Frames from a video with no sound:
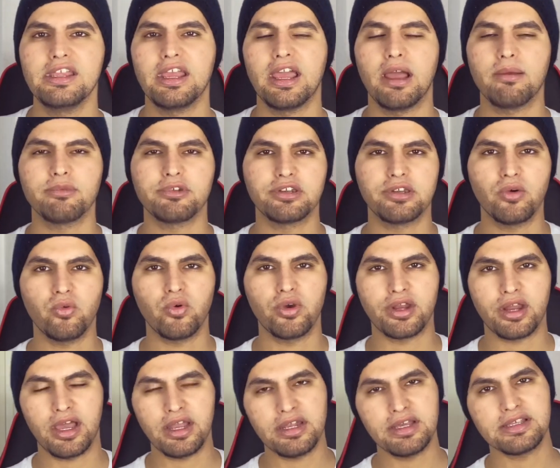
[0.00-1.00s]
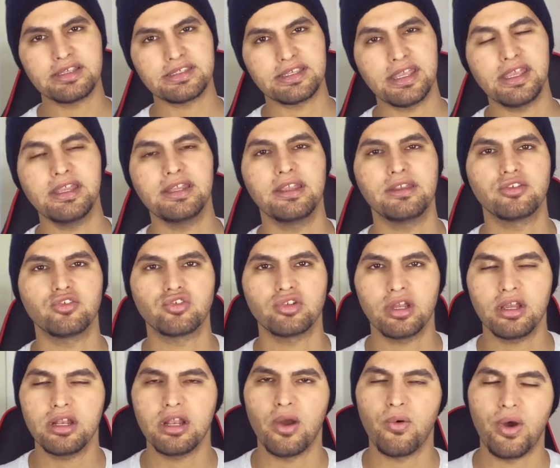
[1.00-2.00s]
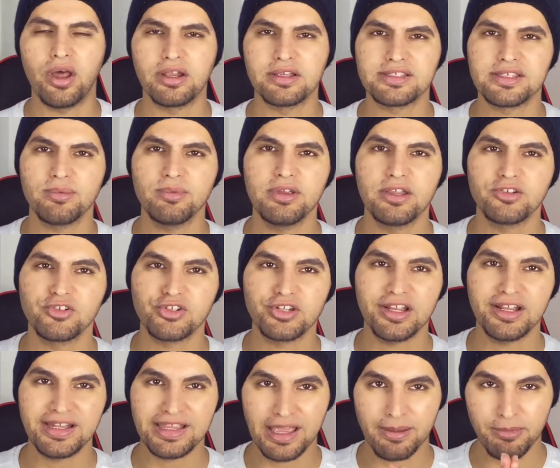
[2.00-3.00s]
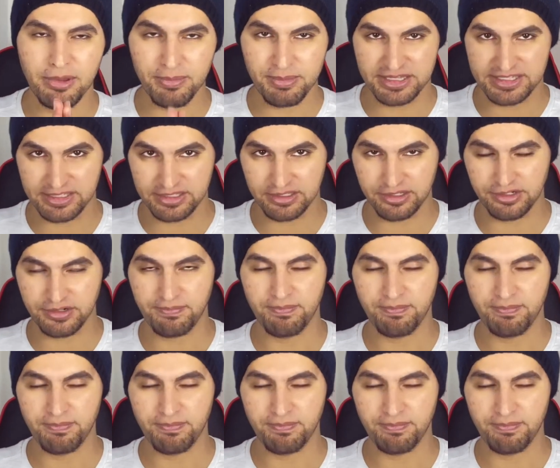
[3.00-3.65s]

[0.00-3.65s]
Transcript: هي عم تدور على سيده تشتغل او على صبيه تشتغل كبيبي سيتر